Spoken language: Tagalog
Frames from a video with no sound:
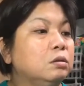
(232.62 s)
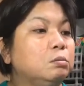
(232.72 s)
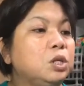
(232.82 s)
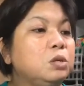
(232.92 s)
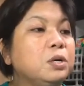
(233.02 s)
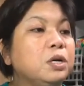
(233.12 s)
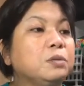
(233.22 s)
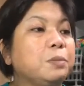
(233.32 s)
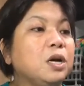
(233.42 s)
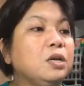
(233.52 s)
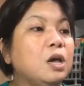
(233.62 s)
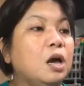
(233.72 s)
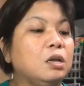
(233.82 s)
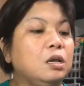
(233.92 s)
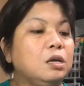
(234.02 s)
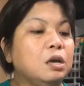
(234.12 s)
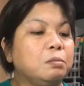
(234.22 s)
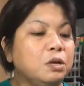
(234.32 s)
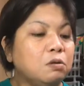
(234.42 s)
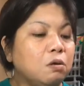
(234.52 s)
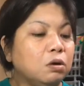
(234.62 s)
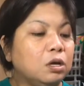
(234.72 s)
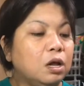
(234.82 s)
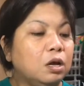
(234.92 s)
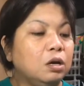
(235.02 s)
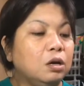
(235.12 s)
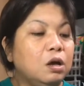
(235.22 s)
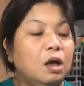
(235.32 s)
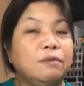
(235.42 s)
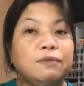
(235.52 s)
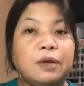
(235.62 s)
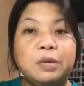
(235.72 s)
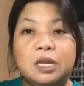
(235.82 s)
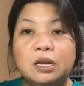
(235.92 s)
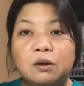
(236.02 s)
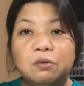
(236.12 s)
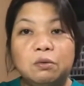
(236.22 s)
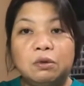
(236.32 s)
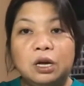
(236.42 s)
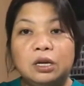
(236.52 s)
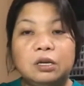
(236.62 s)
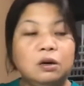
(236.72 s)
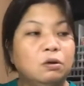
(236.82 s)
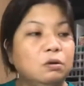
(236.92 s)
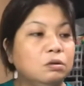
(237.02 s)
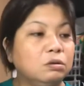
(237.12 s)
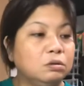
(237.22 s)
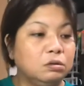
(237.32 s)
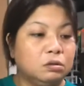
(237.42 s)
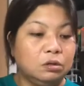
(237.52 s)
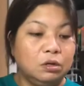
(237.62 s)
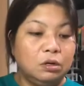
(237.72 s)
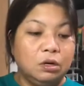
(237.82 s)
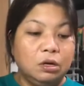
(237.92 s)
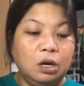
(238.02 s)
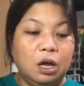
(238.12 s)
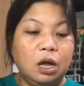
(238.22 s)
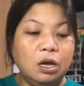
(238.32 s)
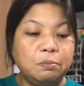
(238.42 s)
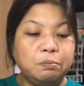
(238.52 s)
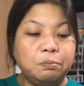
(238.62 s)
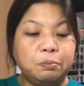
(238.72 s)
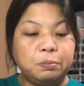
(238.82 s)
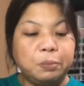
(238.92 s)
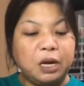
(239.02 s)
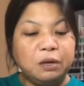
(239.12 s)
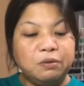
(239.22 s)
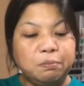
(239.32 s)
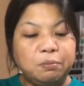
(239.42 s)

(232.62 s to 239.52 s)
Medyo magas pangyayari niya. Pero okay lang. Ang feminine ang kulay niya, oh. Ah, parang